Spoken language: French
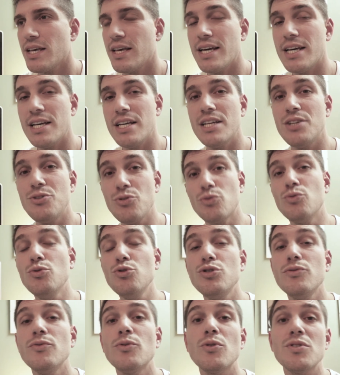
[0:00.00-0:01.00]
Et du
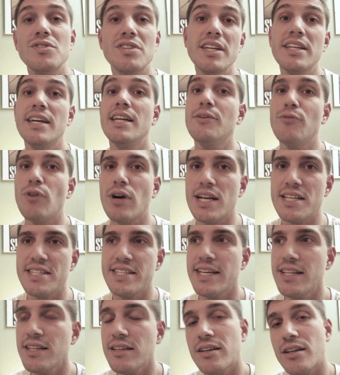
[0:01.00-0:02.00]
coup je vous conseille d'aller voir la
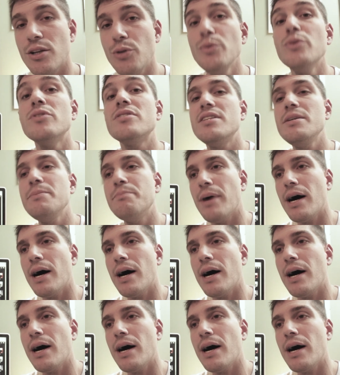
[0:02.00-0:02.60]
sienne qui lui aussi